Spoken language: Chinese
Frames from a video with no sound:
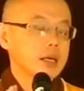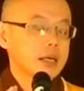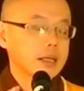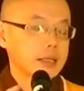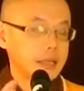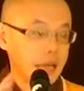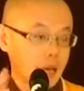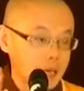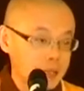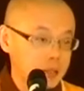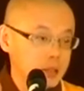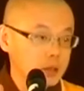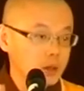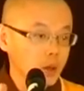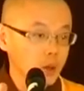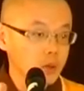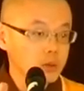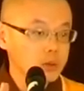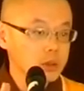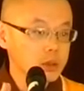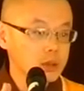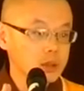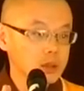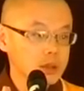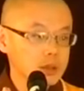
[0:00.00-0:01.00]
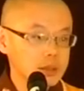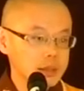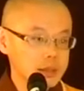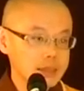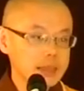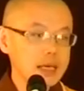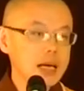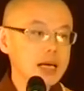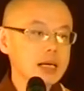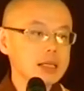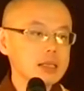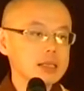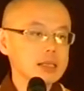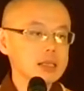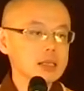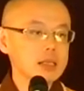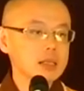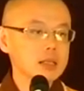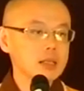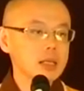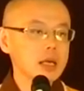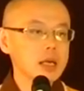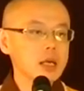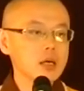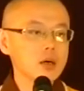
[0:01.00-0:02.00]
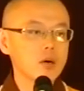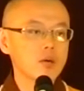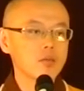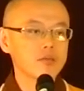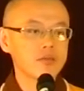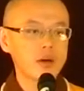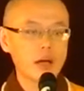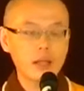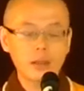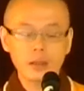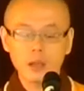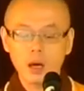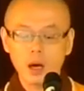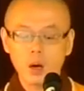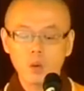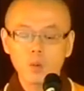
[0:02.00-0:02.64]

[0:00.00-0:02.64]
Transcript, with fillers: 改的同时，下一次内有烦恼、